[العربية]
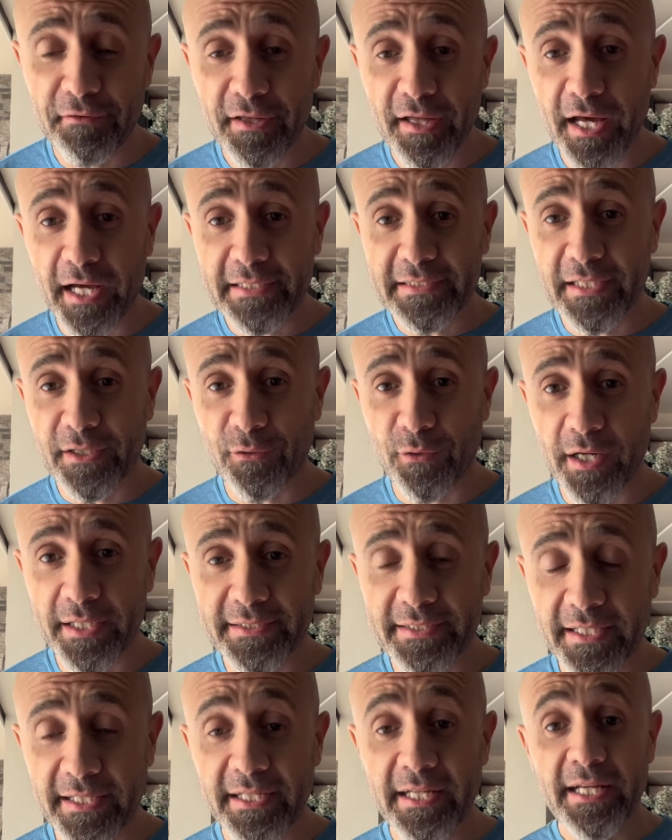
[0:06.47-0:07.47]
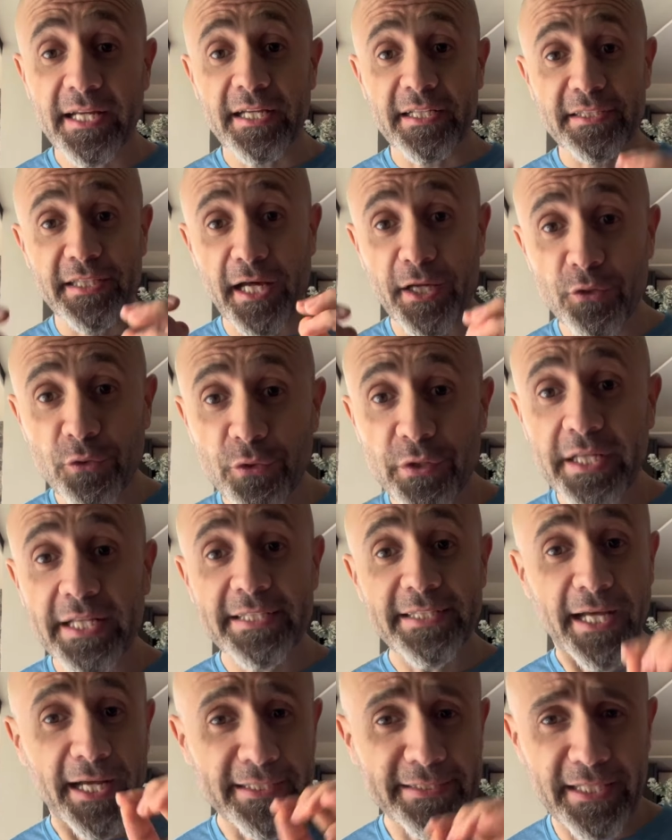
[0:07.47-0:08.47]
اكثر واكثر ضروري
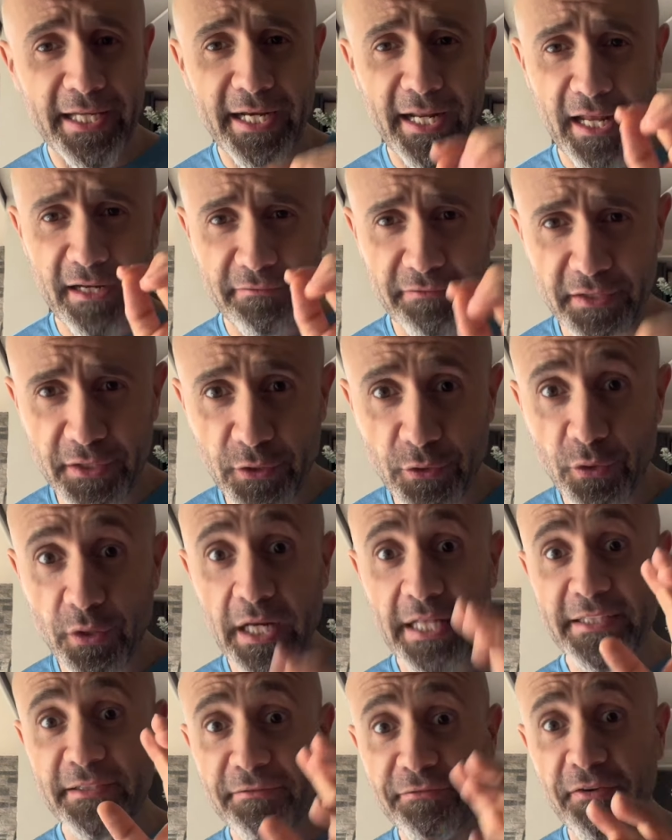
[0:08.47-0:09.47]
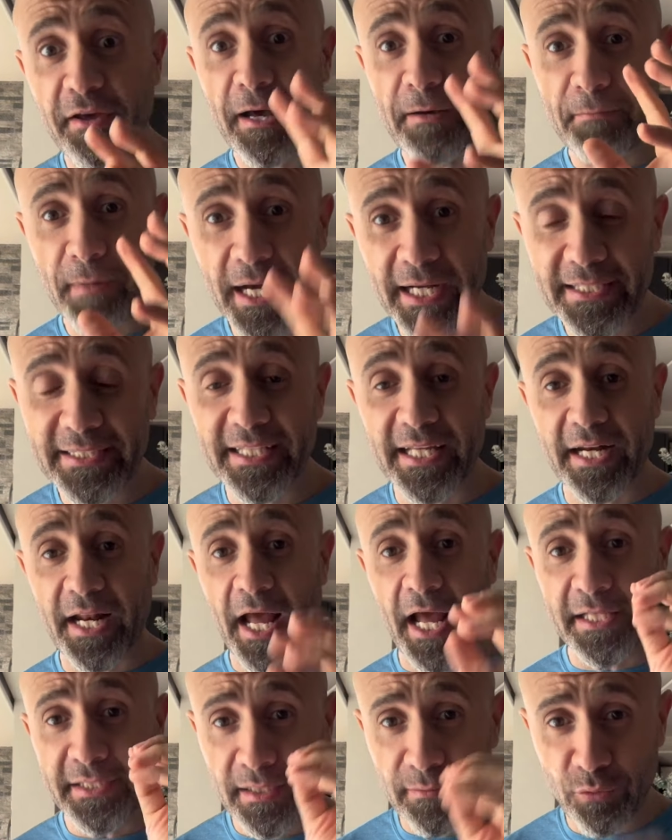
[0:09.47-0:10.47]
تحضر هالفيديو لتفهم اكثر
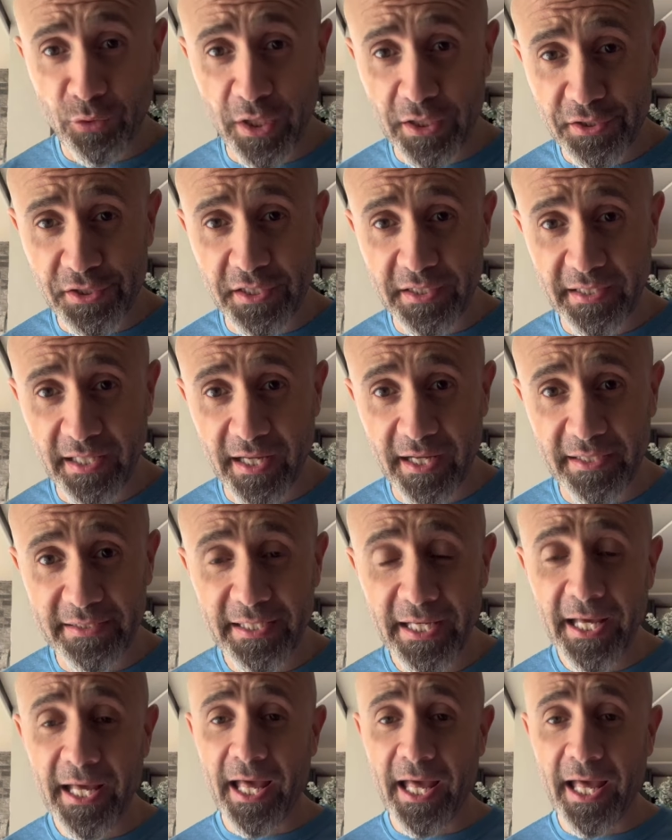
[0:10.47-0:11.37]
عن المنشطات